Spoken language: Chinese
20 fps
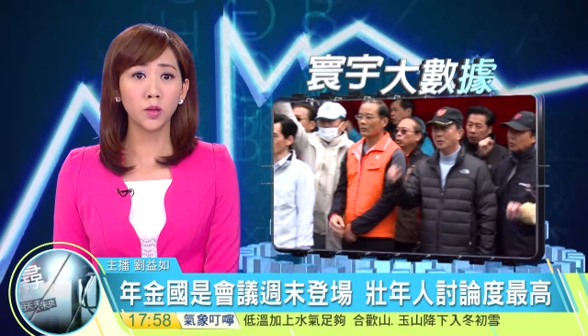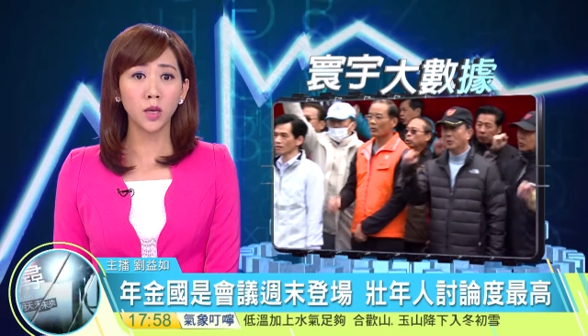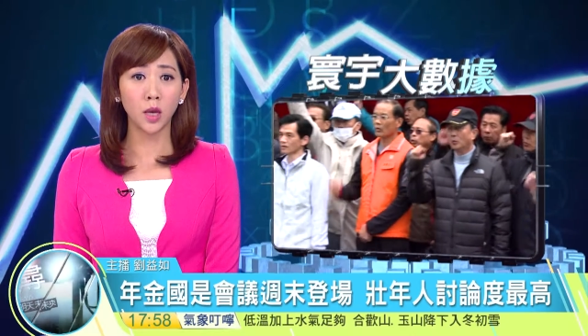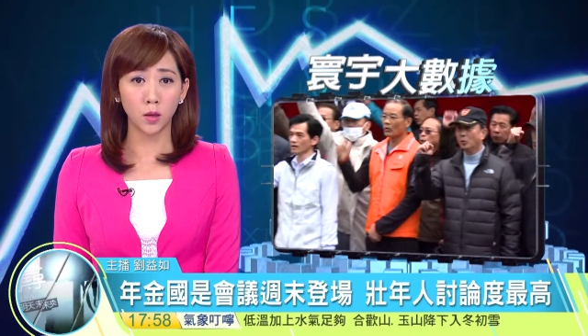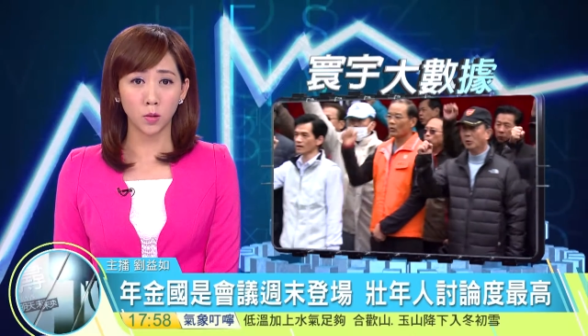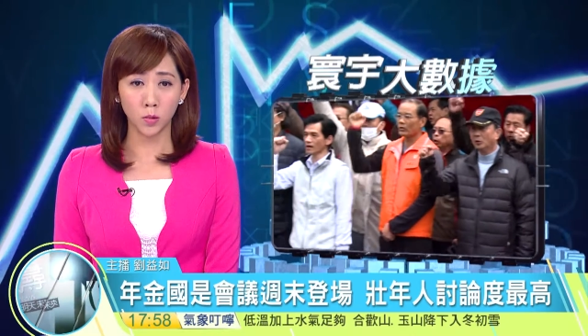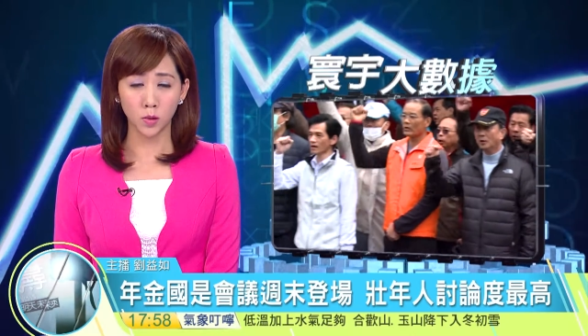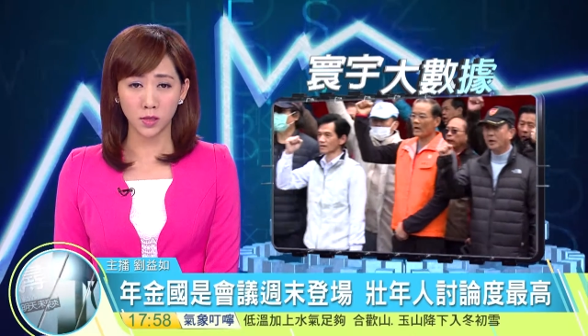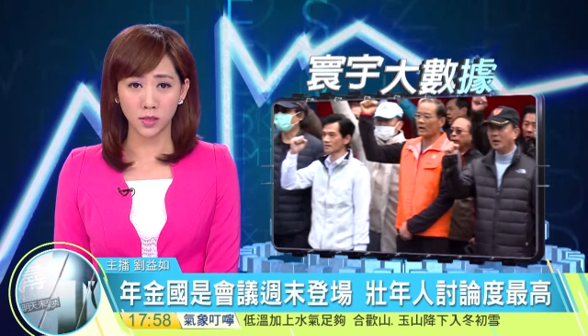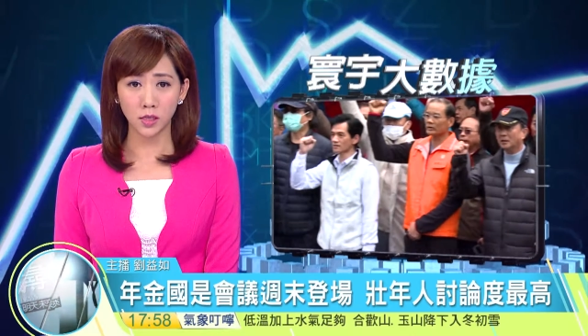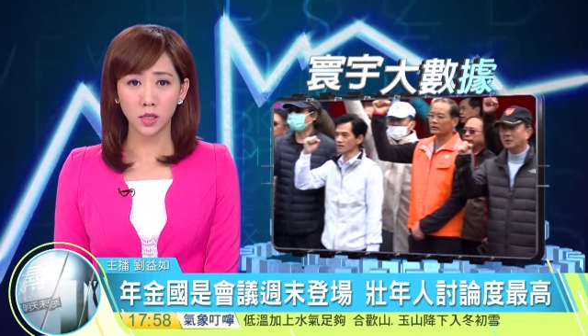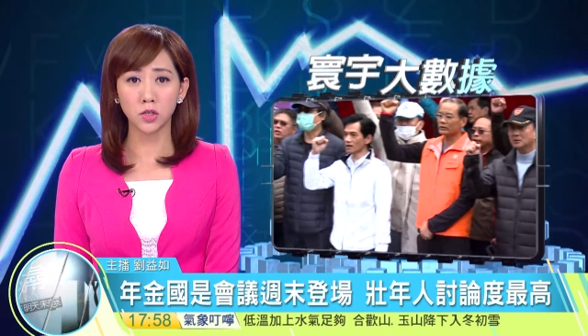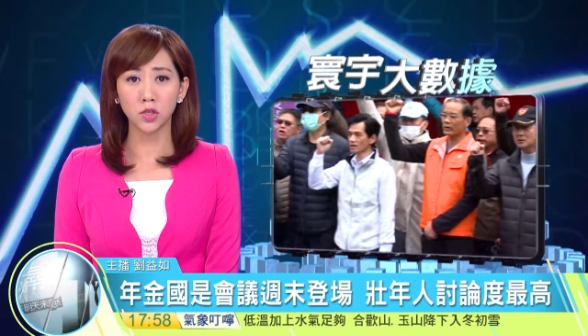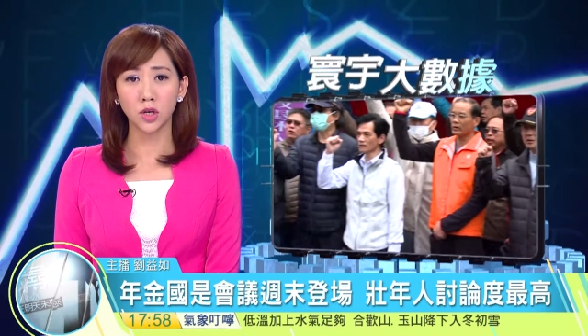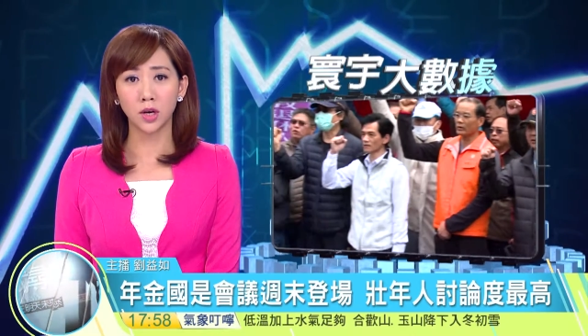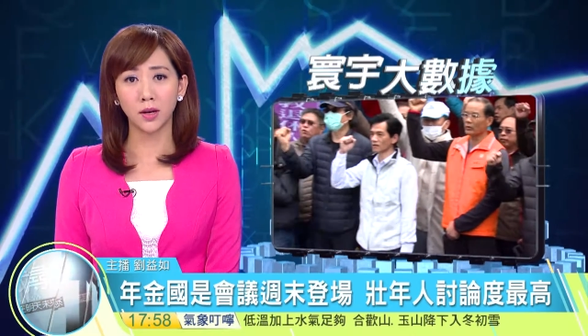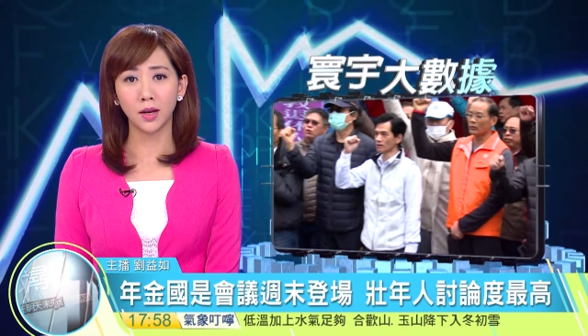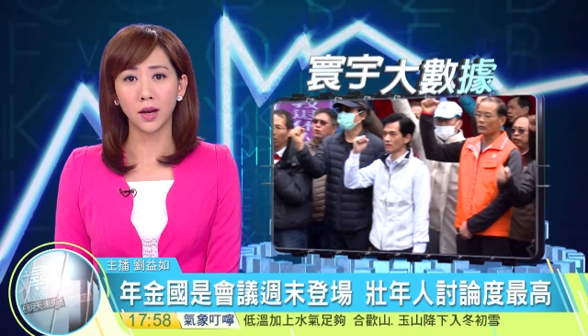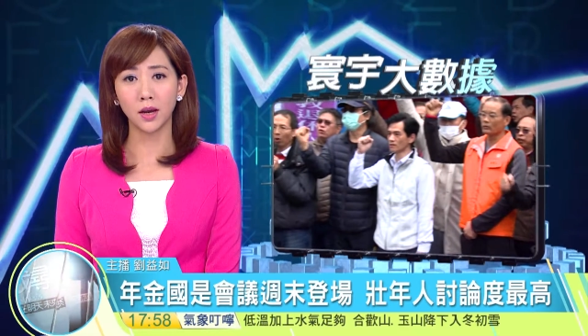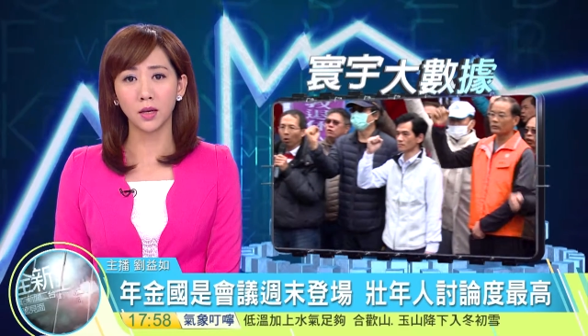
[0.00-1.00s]
研院现
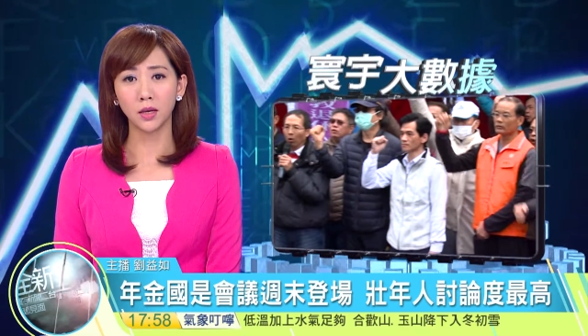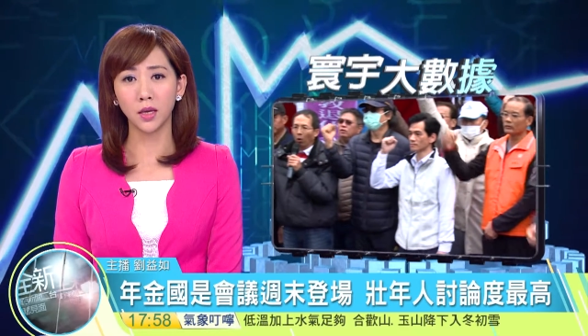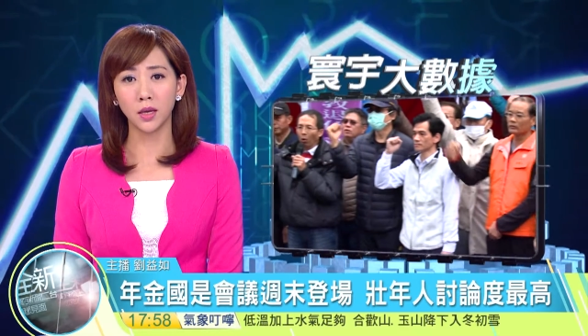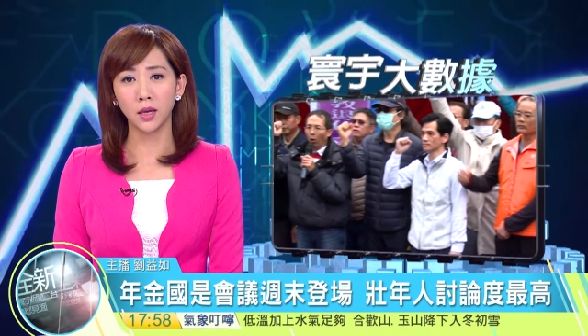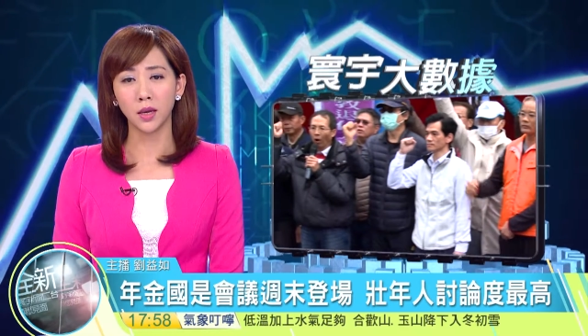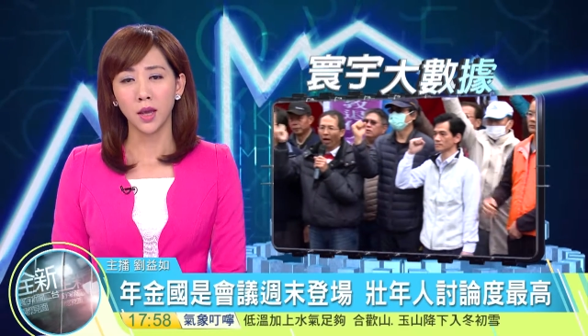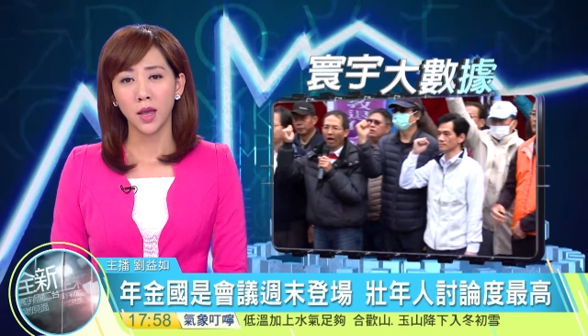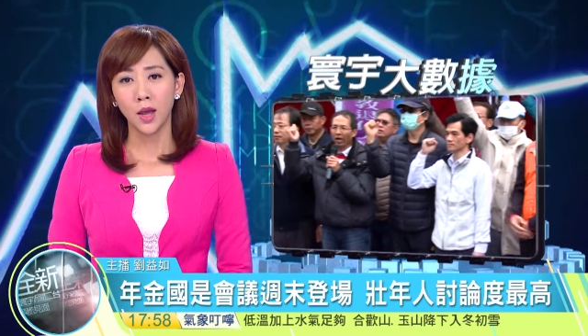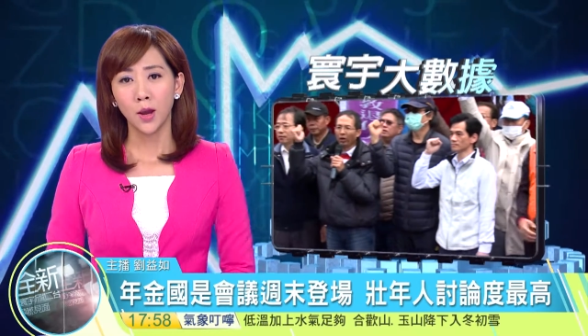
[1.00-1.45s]
场抗议。